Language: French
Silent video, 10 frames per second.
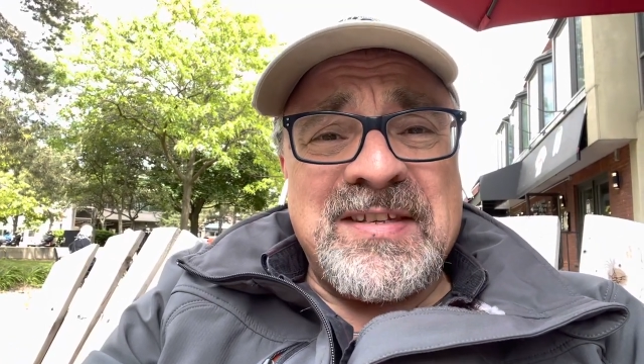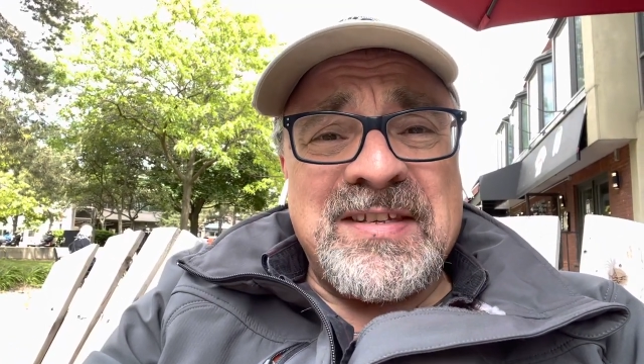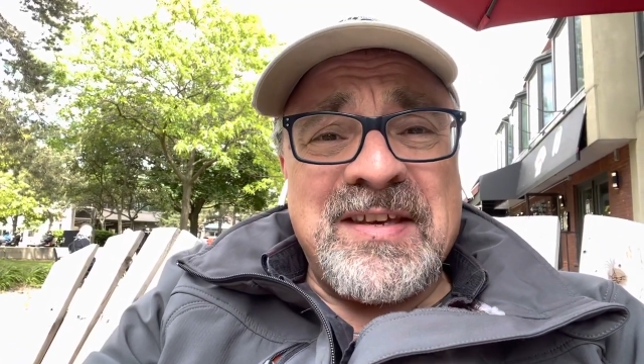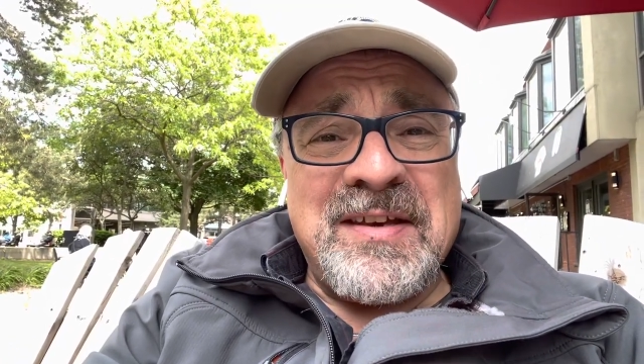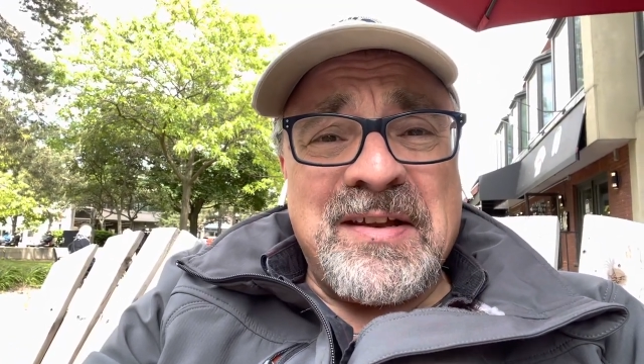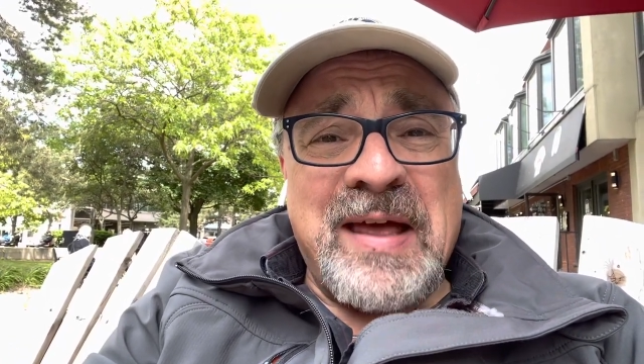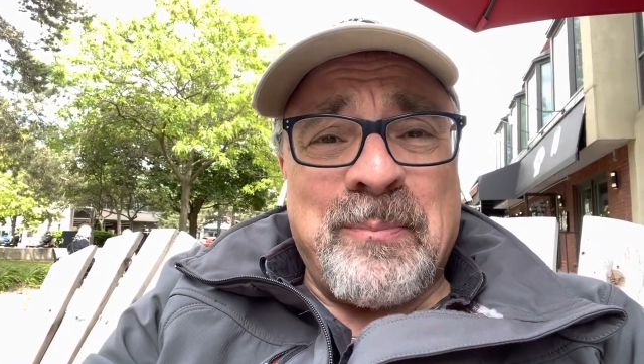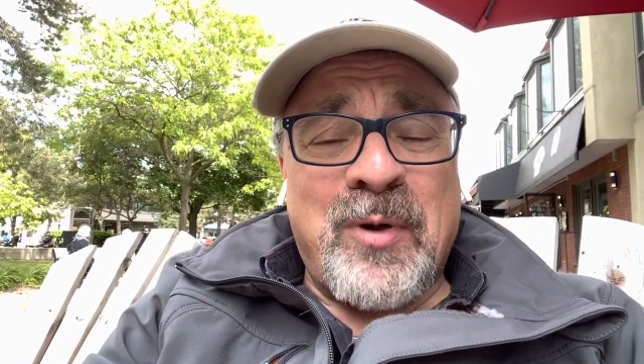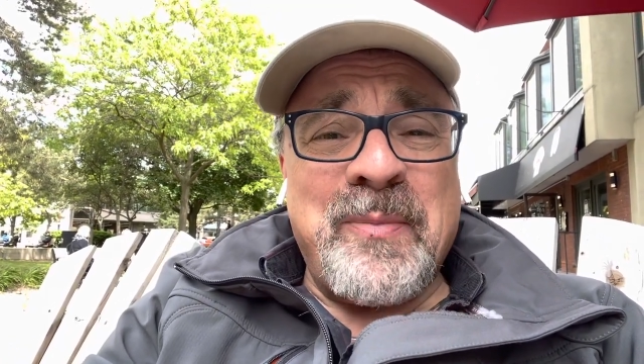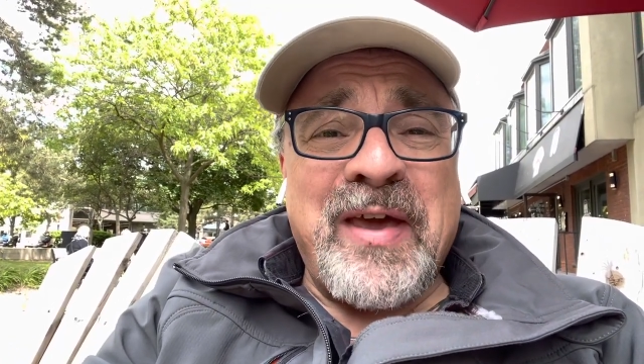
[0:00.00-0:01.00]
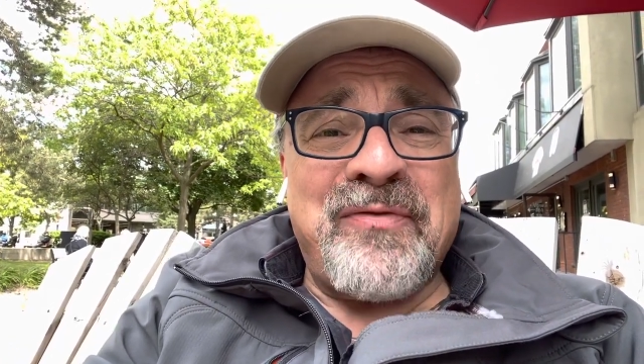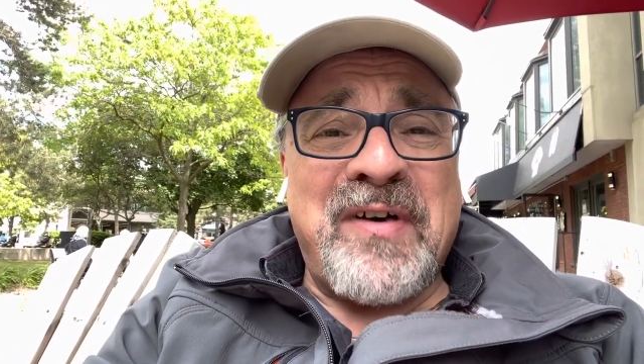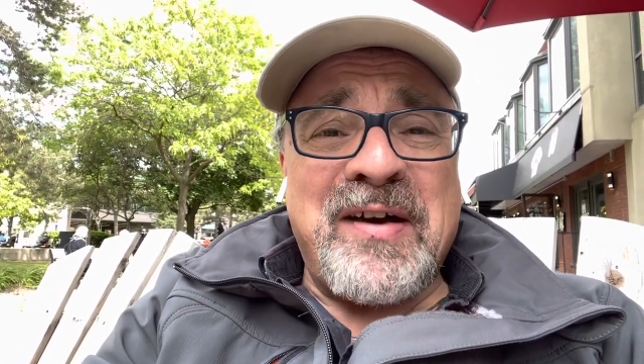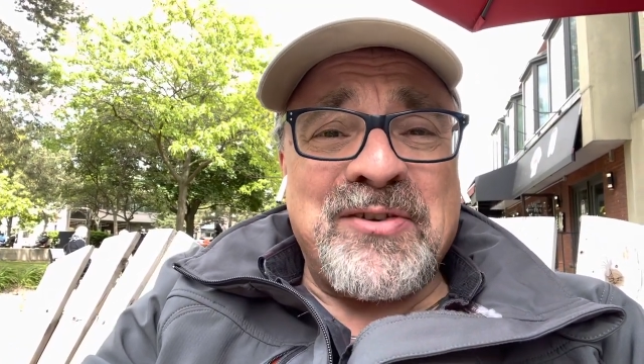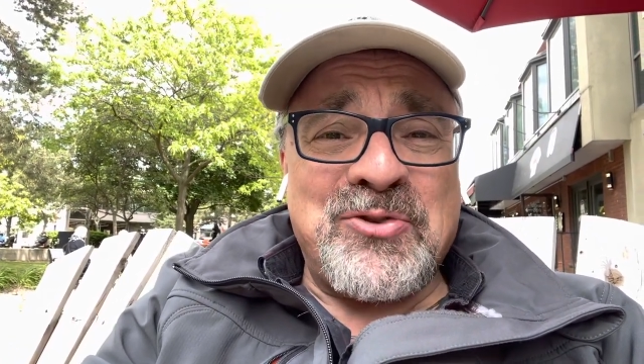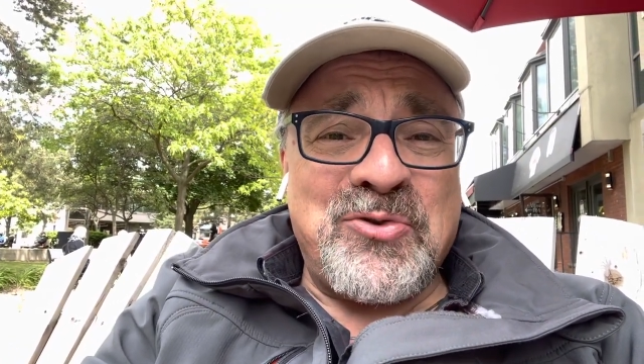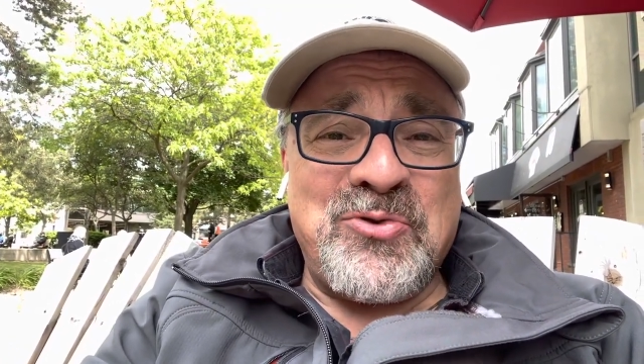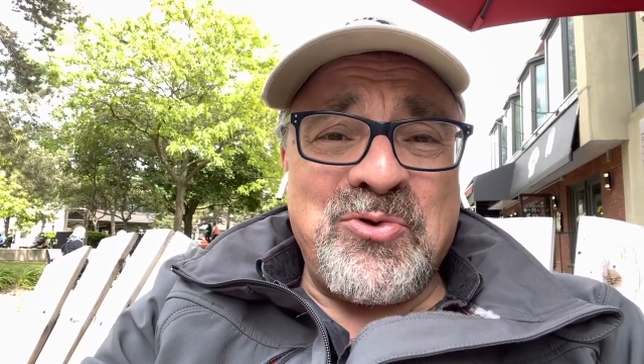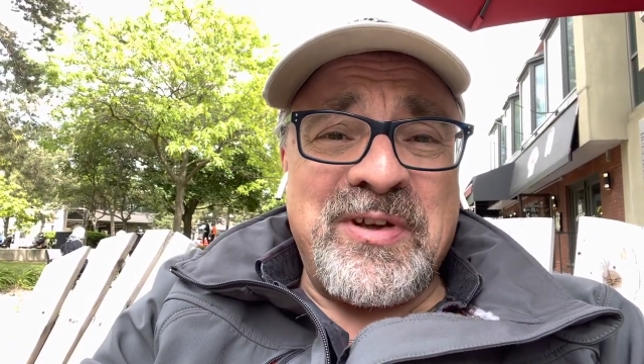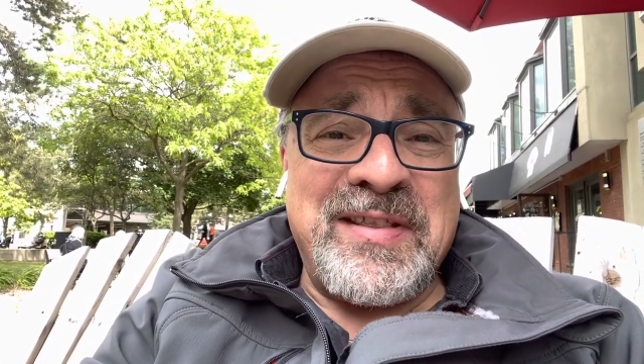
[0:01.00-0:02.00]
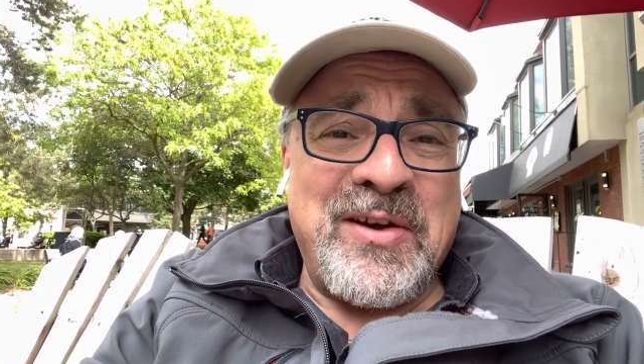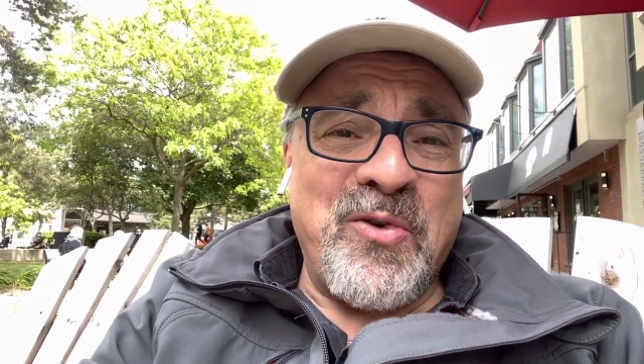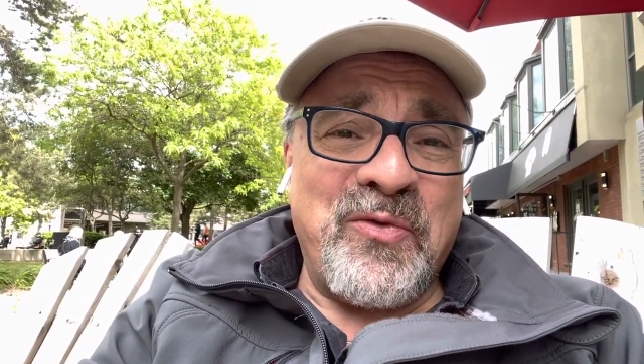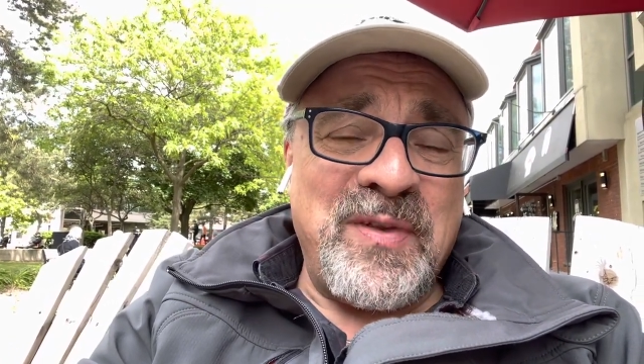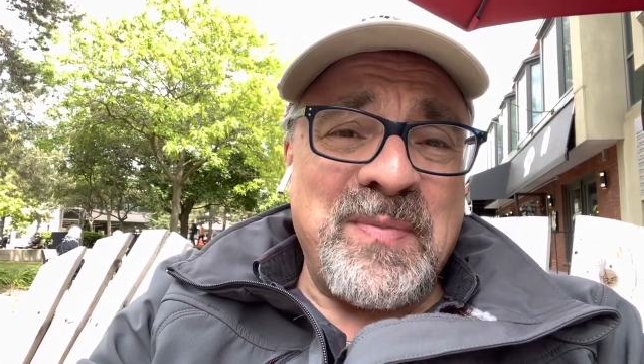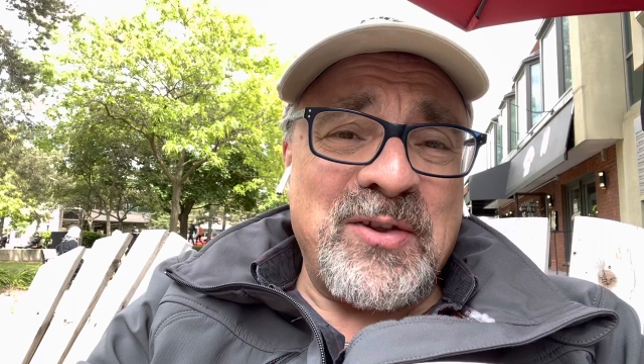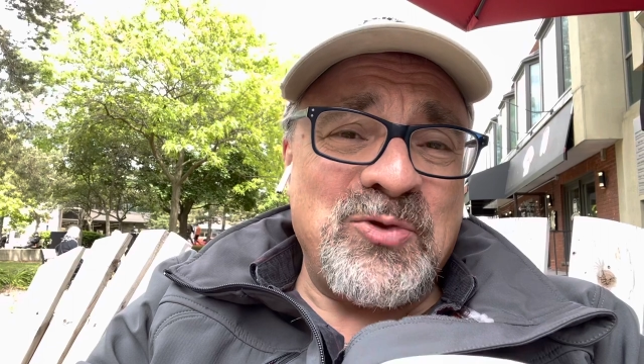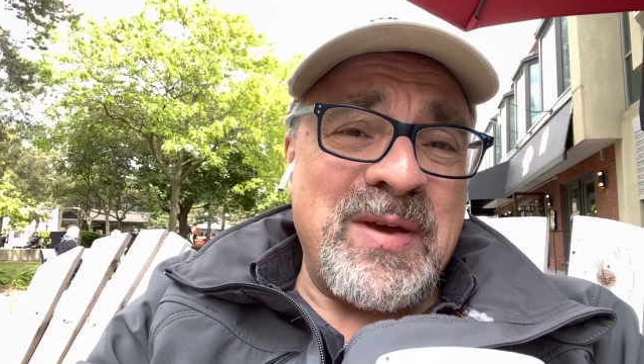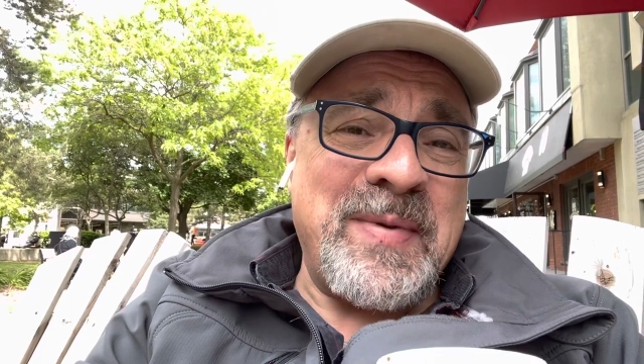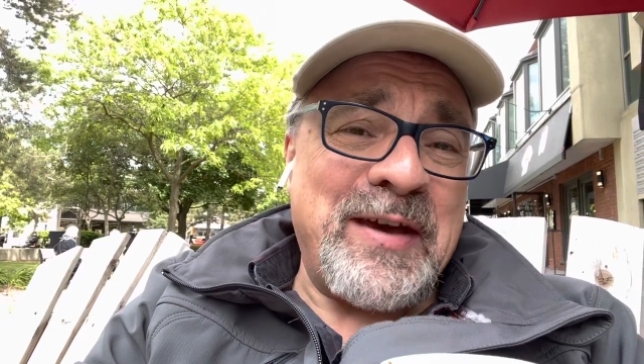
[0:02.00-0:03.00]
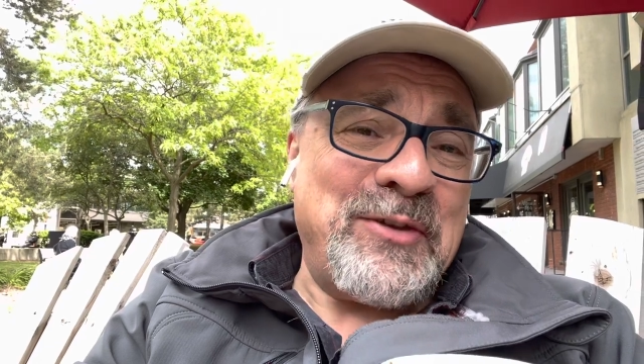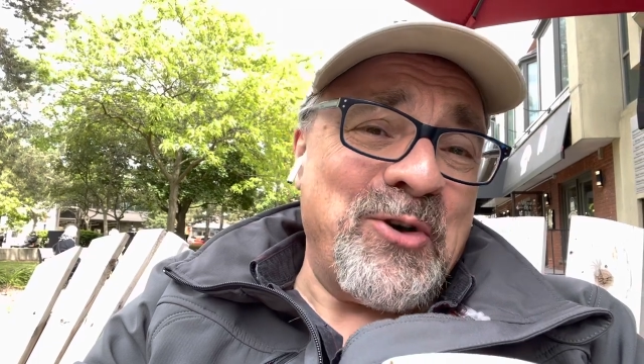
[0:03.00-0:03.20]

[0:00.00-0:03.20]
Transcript: c'est la première phase du déconfinement du Québec.